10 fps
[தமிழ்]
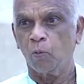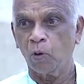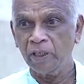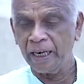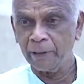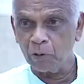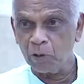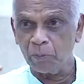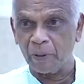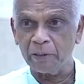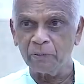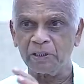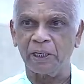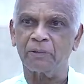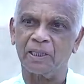ஒன்றை ஒன்று பதிவு
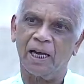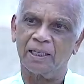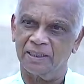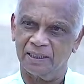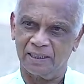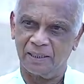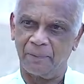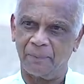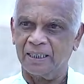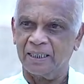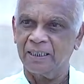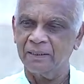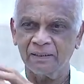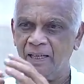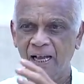செய்வதாக இருக்குது
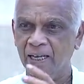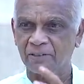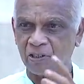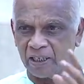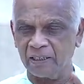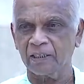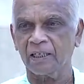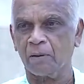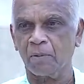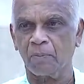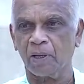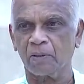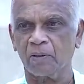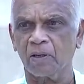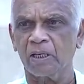இதுதான் அகச்சான்றுன்னு நம்ம
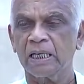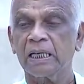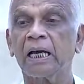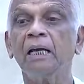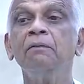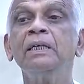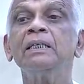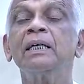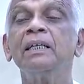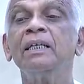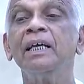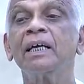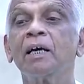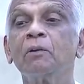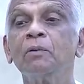பார்க்குறோம் கல்வெட்டுக்களிலே
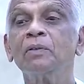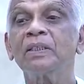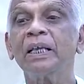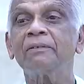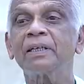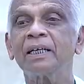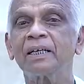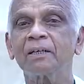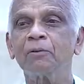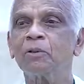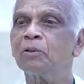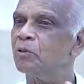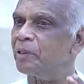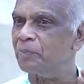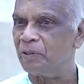கருவூர் தேவர் என்ற ஒரு
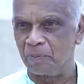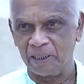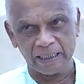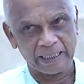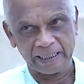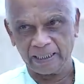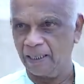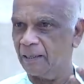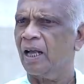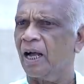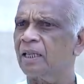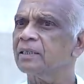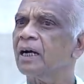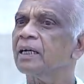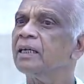குறிப்பு நமக்கு கிடைக்கல
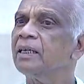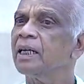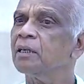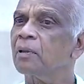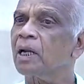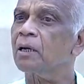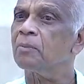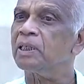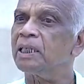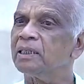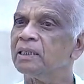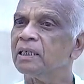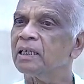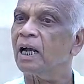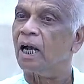அதுக்காக இல்லைன்னு மறக்க முடியாது
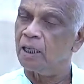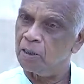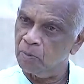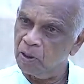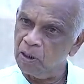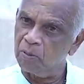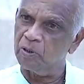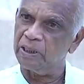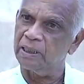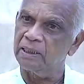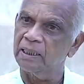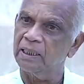அல்லது மறுக்க முடியாது